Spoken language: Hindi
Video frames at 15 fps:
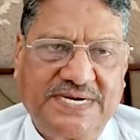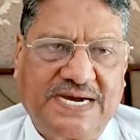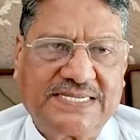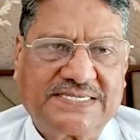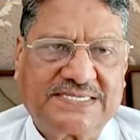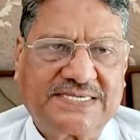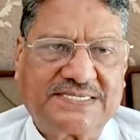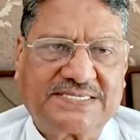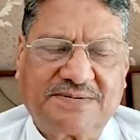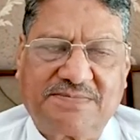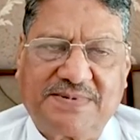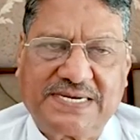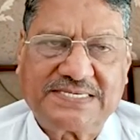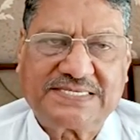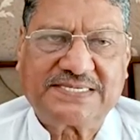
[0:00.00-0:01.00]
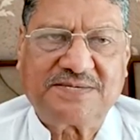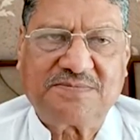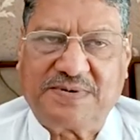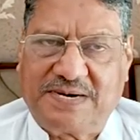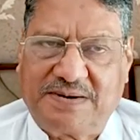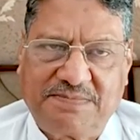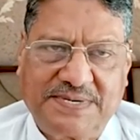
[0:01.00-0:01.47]
जात से समाज से
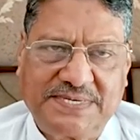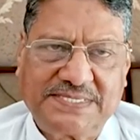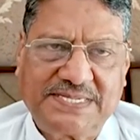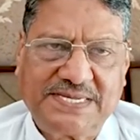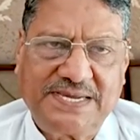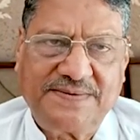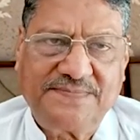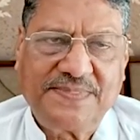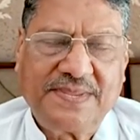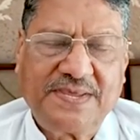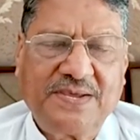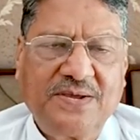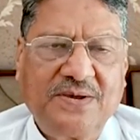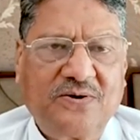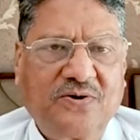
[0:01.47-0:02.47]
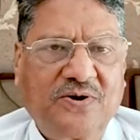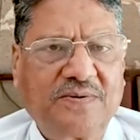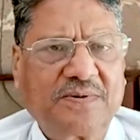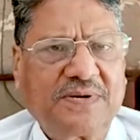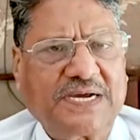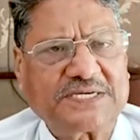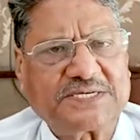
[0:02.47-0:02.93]
ब्राह्मण थे और
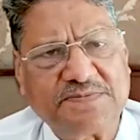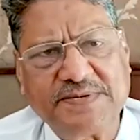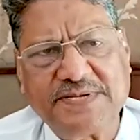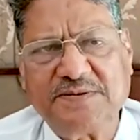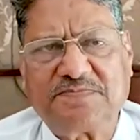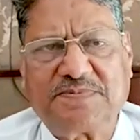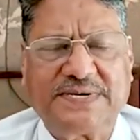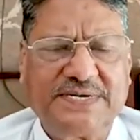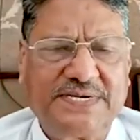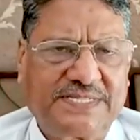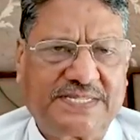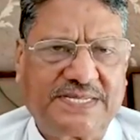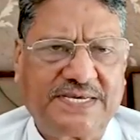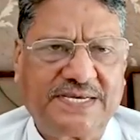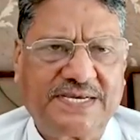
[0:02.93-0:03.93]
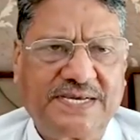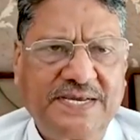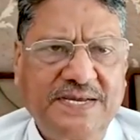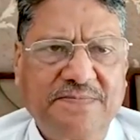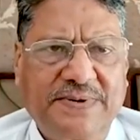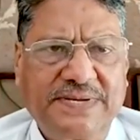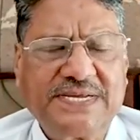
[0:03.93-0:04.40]
कश्मीरी पंडित थे ये
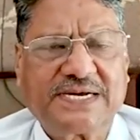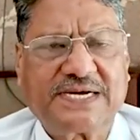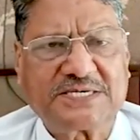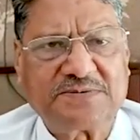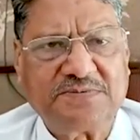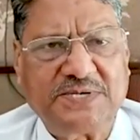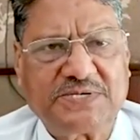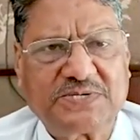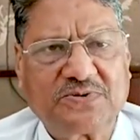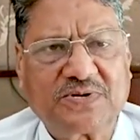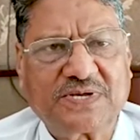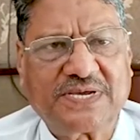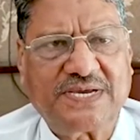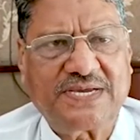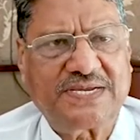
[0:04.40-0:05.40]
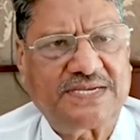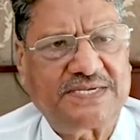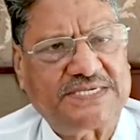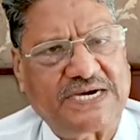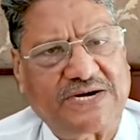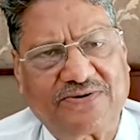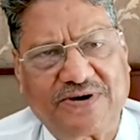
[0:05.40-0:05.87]
पर ये कश्मीर छोड़ के
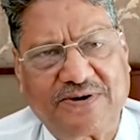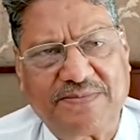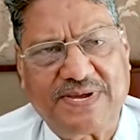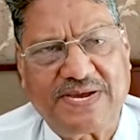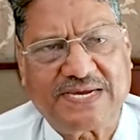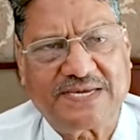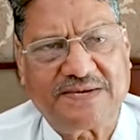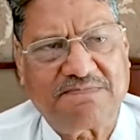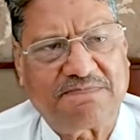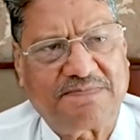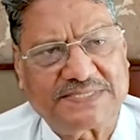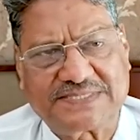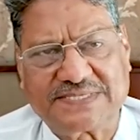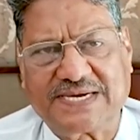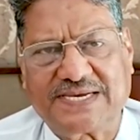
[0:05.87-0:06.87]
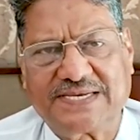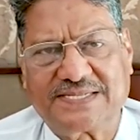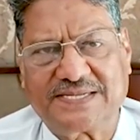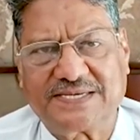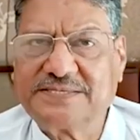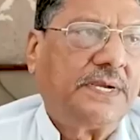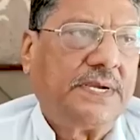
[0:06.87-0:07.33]
जावरा में आके बस गए
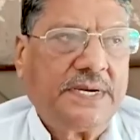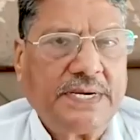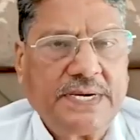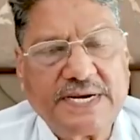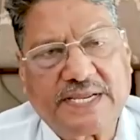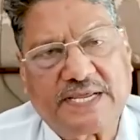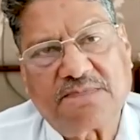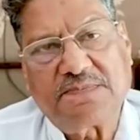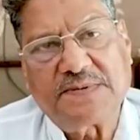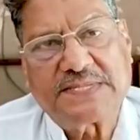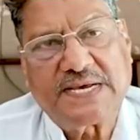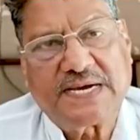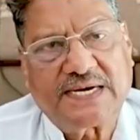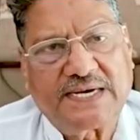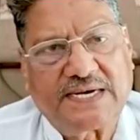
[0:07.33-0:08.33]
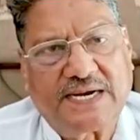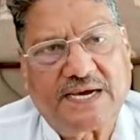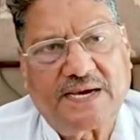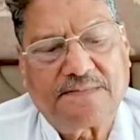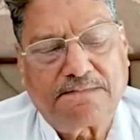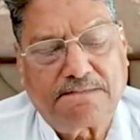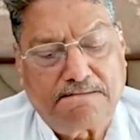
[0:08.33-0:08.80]
थे इनके पिता का
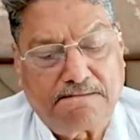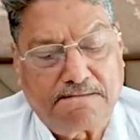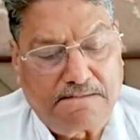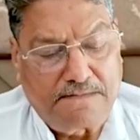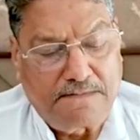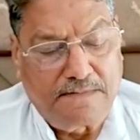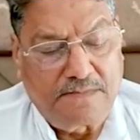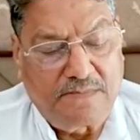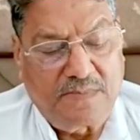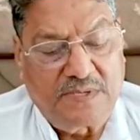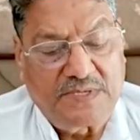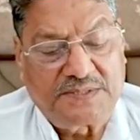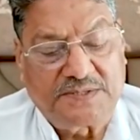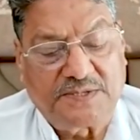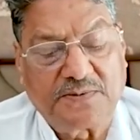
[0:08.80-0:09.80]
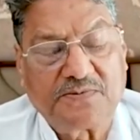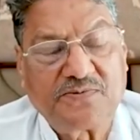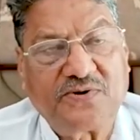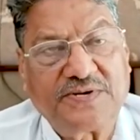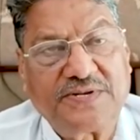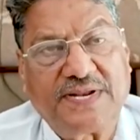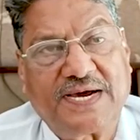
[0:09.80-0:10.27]
नाम
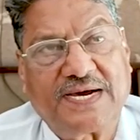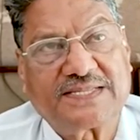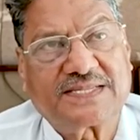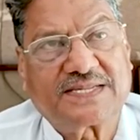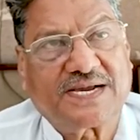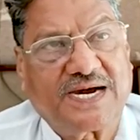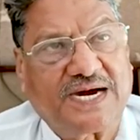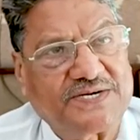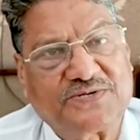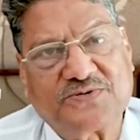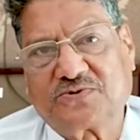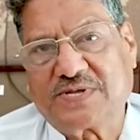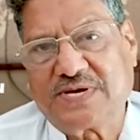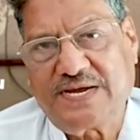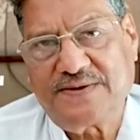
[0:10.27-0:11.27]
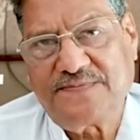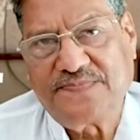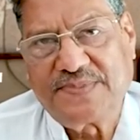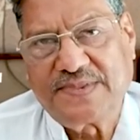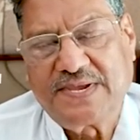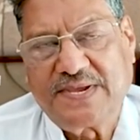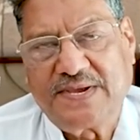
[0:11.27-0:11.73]
त्रिभुवन नाथ काजू था
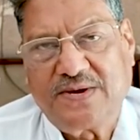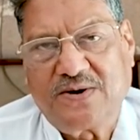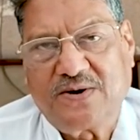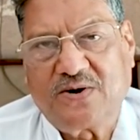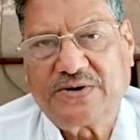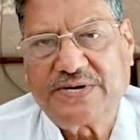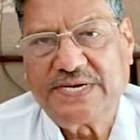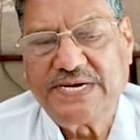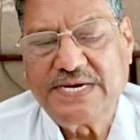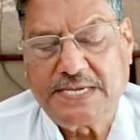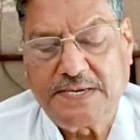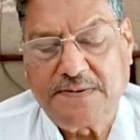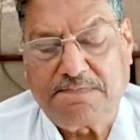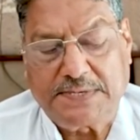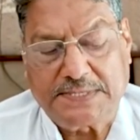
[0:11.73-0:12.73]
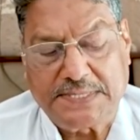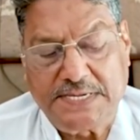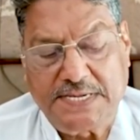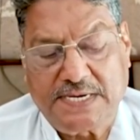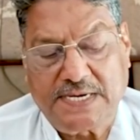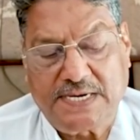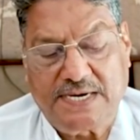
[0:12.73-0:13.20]
और इनकी
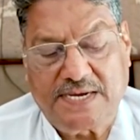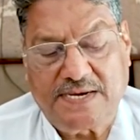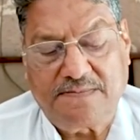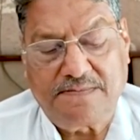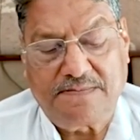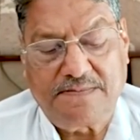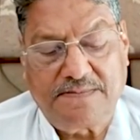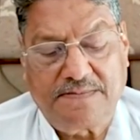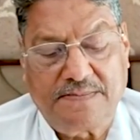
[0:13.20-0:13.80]
पत्नी का नाम